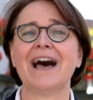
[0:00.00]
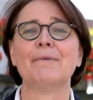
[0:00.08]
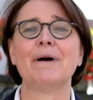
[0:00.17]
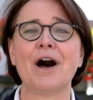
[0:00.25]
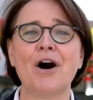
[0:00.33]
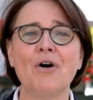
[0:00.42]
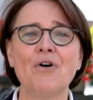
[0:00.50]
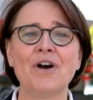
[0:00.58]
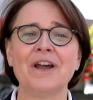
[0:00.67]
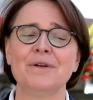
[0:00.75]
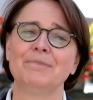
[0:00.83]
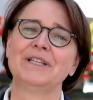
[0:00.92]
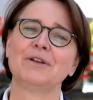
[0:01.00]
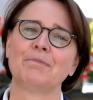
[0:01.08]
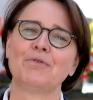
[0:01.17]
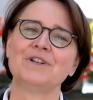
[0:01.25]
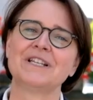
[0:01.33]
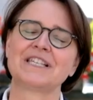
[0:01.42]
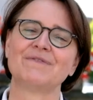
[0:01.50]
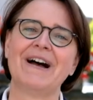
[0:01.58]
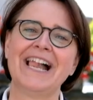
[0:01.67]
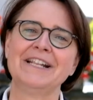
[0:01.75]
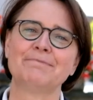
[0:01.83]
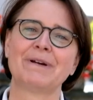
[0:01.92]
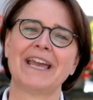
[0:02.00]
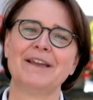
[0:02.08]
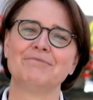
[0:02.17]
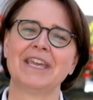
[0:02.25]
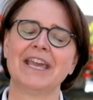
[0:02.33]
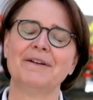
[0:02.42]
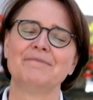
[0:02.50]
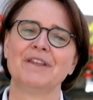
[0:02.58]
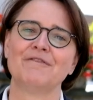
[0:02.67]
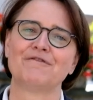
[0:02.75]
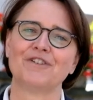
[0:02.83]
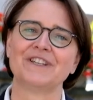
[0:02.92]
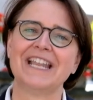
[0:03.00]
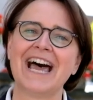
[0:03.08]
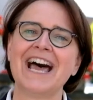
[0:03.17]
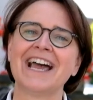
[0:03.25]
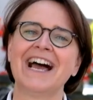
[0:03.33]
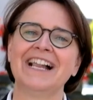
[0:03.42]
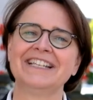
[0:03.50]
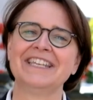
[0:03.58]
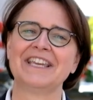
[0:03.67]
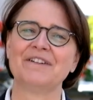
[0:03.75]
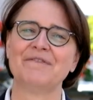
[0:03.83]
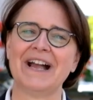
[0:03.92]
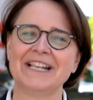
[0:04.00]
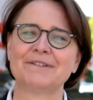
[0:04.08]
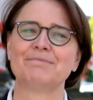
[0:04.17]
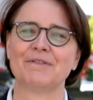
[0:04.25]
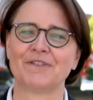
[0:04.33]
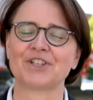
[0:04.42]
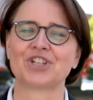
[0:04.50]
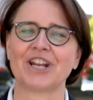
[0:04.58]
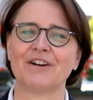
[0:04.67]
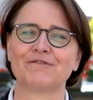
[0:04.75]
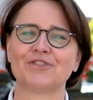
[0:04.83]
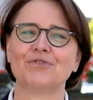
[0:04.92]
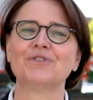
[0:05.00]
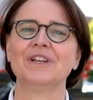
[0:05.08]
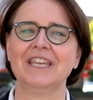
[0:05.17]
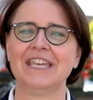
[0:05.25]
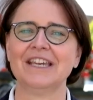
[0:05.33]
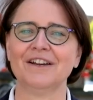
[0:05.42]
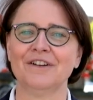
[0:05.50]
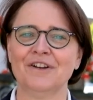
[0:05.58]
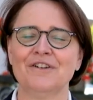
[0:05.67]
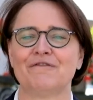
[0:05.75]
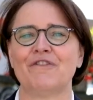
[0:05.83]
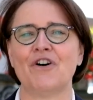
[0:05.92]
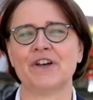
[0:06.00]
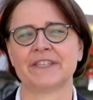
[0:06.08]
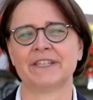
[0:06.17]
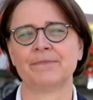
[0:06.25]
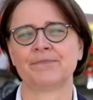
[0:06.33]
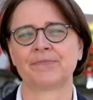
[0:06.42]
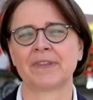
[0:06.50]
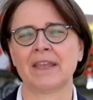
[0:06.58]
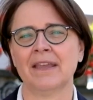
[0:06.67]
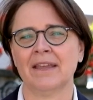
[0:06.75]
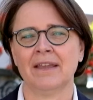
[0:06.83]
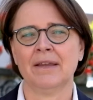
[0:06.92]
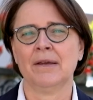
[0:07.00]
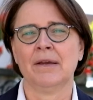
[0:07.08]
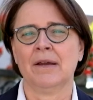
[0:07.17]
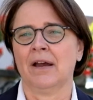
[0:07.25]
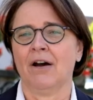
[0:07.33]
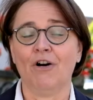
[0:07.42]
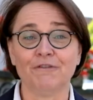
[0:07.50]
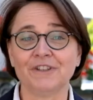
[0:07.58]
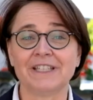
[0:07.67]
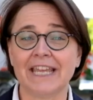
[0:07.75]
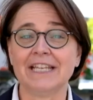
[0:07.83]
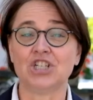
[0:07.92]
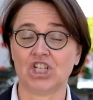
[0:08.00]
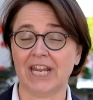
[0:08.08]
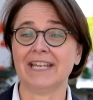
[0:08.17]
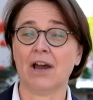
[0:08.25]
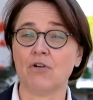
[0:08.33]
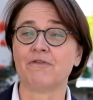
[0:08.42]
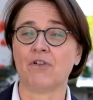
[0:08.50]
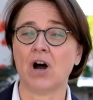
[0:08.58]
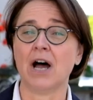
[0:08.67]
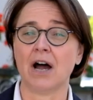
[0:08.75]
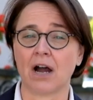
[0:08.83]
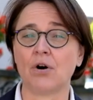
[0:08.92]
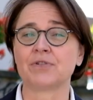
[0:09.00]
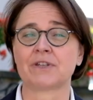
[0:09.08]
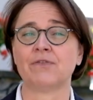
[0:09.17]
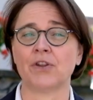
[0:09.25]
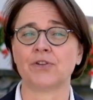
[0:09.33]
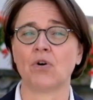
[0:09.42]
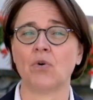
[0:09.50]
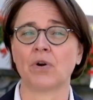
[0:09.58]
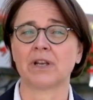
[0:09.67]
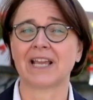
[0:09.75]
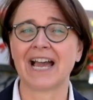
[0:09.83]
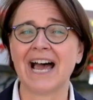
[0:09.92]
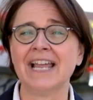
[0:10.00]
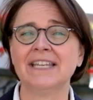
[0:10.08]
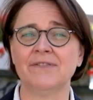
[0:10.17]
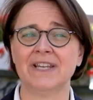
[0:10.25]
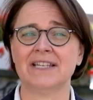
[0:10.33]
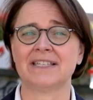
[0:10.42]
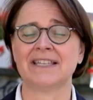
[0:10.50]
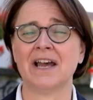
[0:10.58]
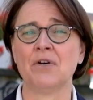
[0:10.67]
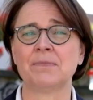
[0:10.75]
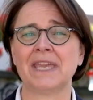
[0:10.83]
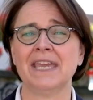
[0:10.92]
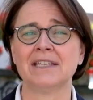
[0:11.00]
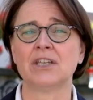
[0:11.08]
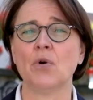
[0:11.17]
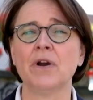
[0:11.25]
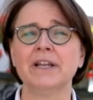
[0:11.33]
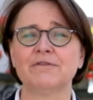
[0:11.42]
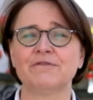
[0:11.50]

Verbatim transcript: aber auch mit der Bundeswaldprämie für nachhaltige Waldbewirtschaftung hier vor Ort. Oft der Ofterdingen steht auch vor Herausforderungen, gerade wenn es darum geht, jungen